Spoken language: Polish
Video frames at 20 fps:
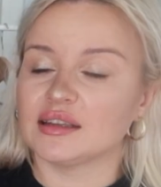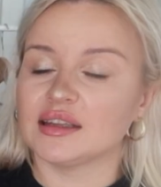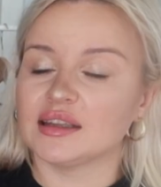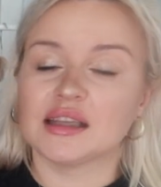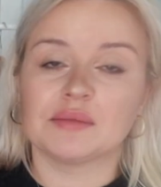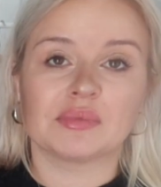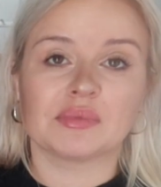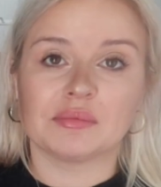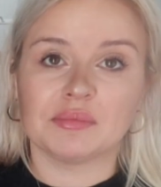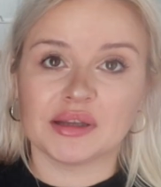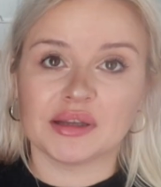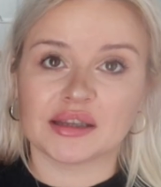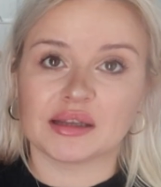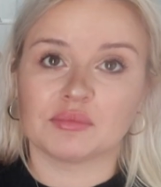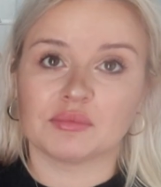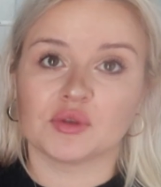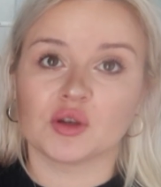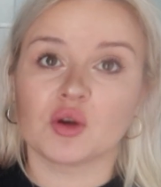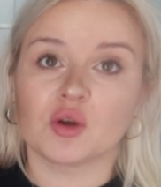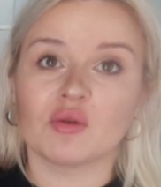i nie
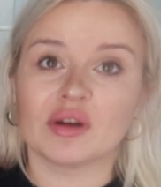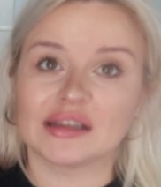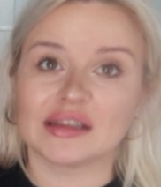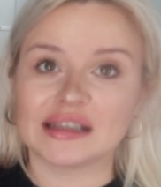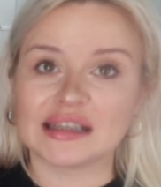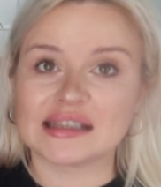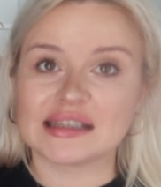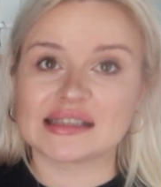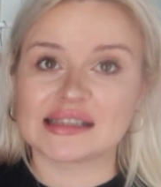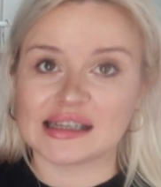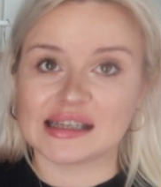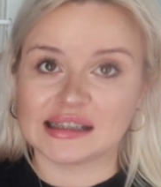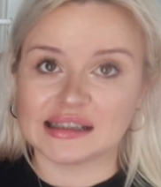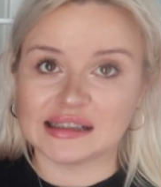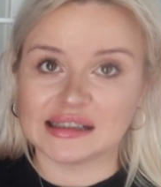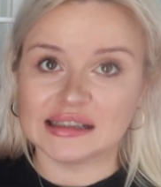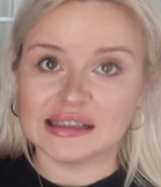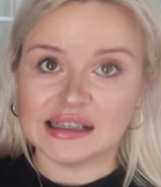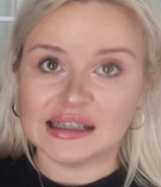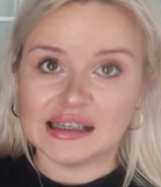pamiętam dokładnej
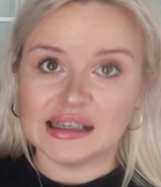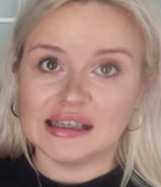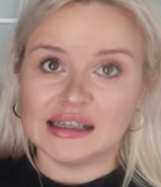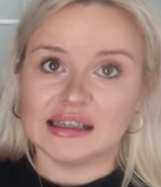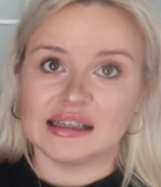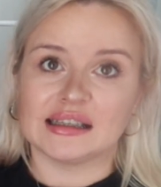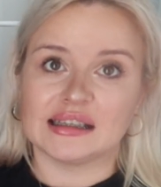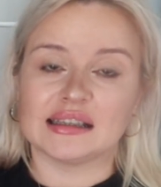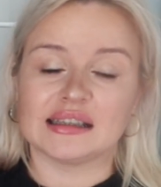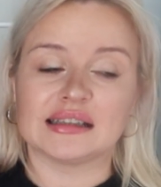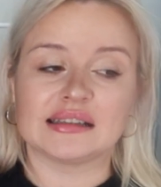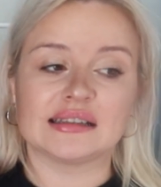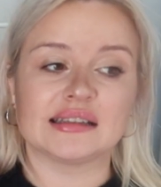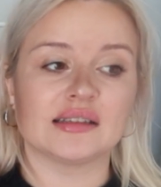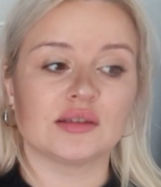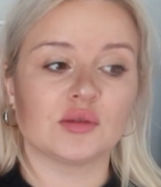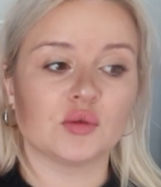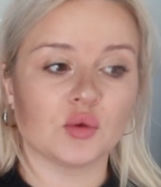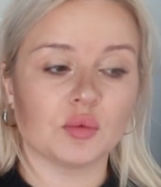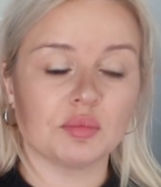ceny e,
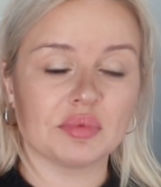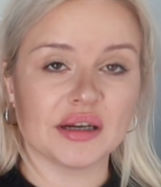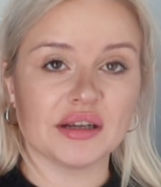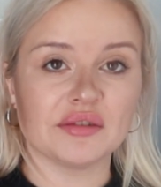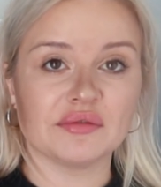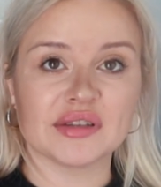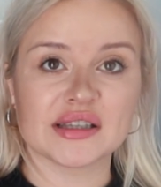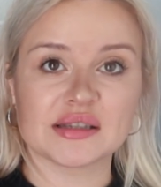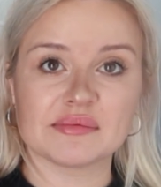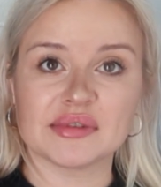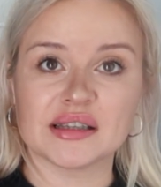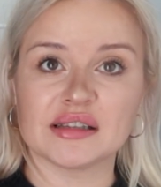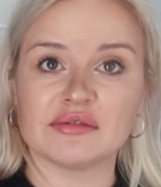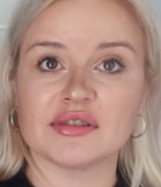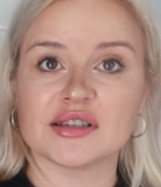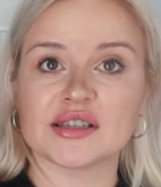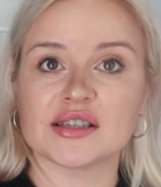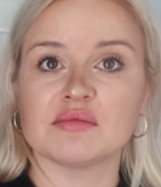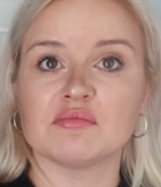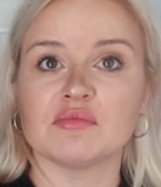tych ubrań, więc będę
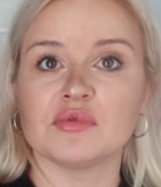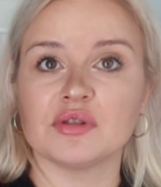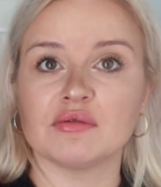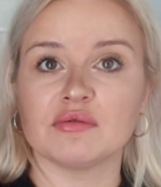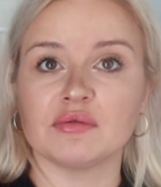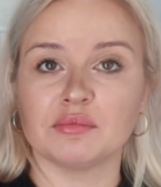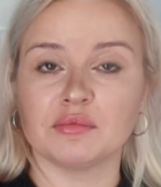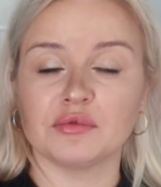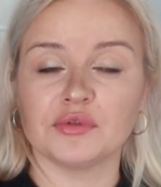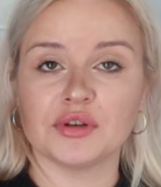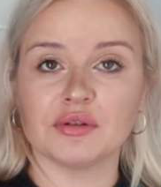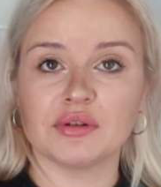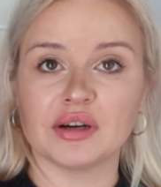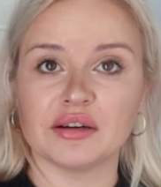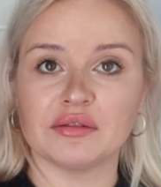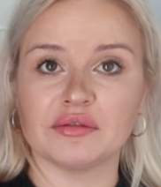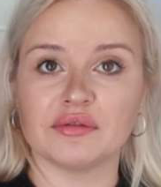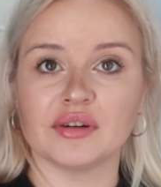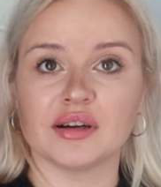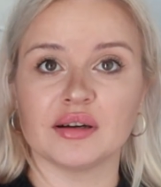właśnie
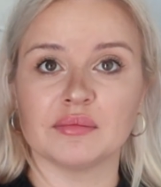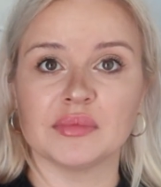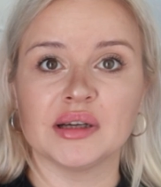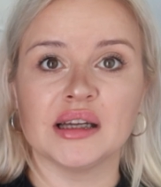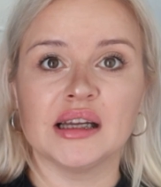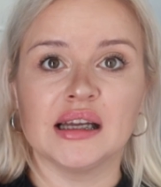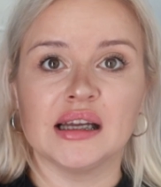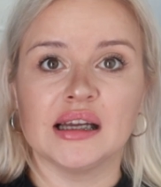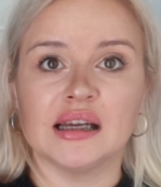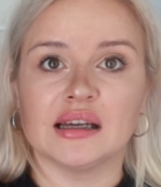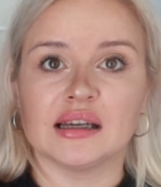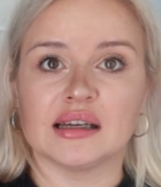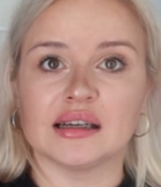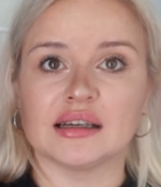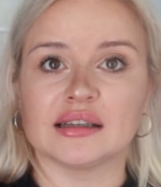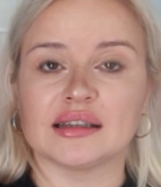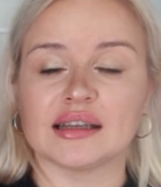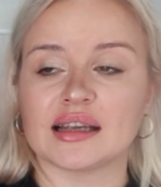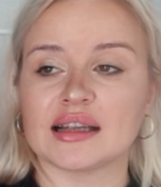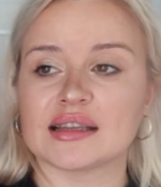mówiła Wam
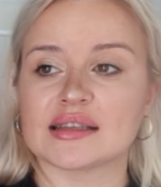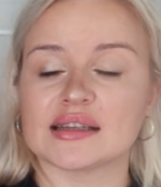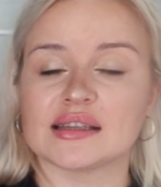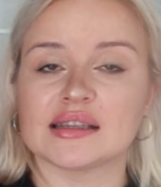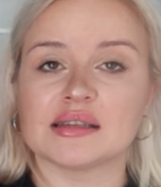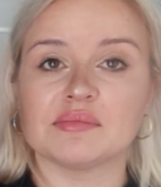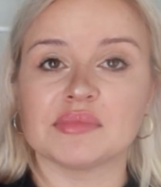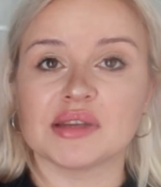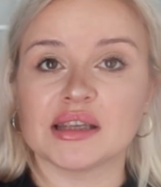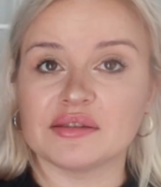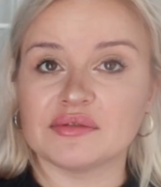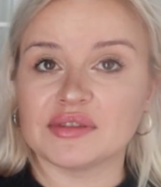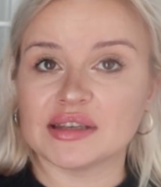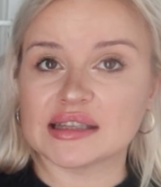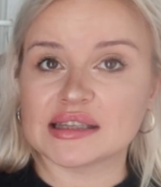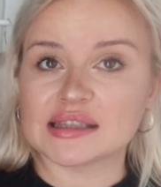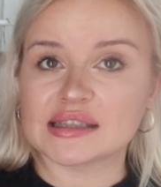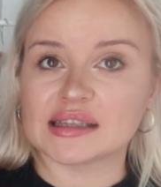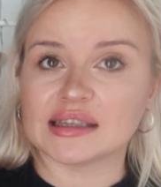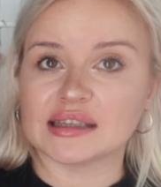e, takie ceny mniej
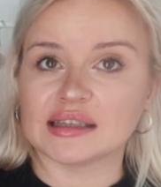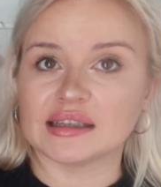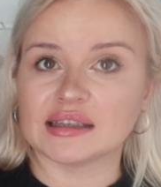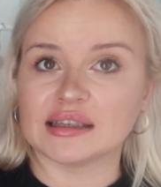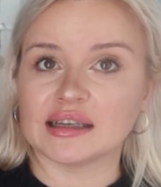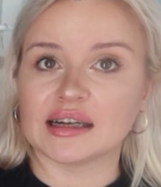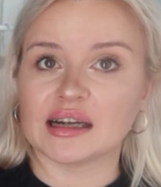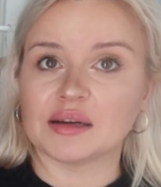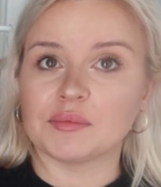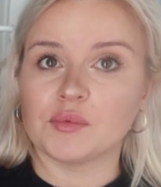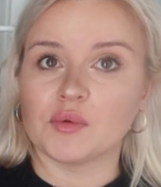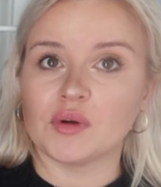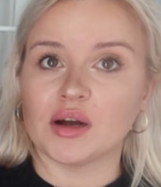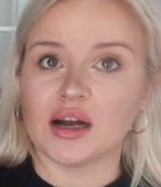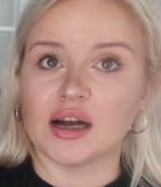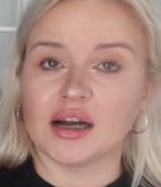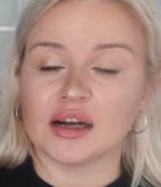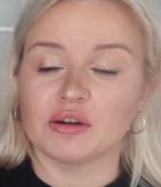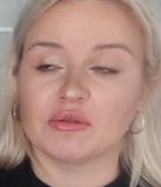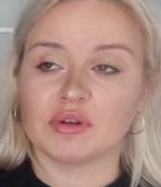więcej, jaka
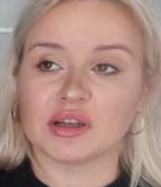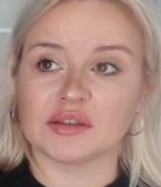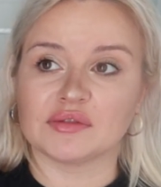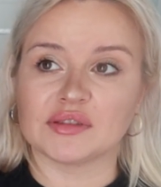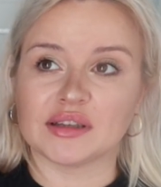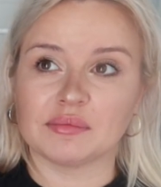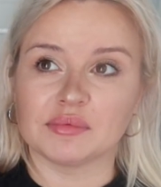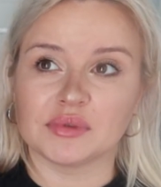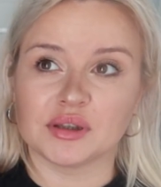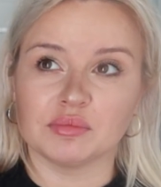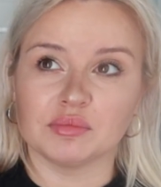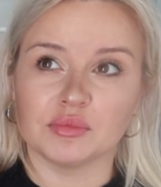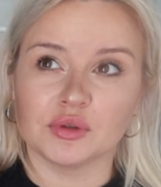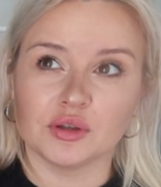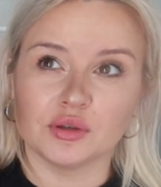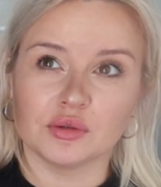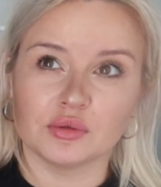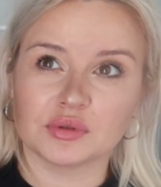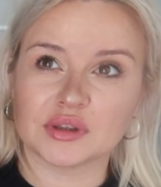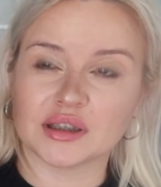była akurat w tamtym
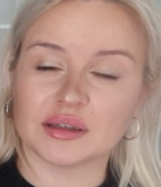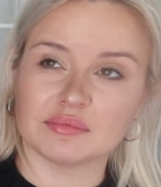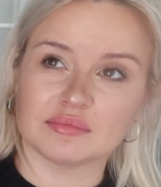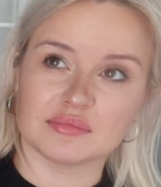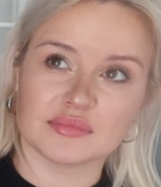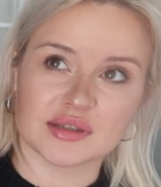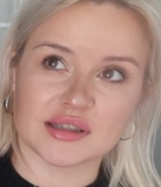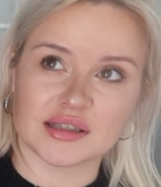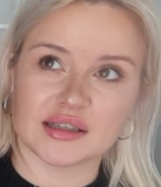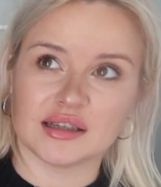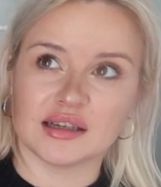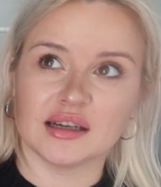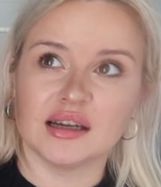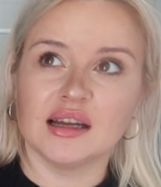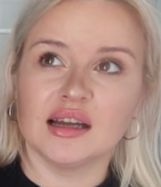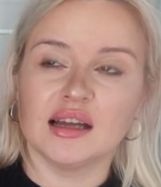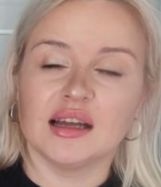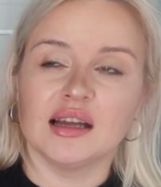dniu tam za,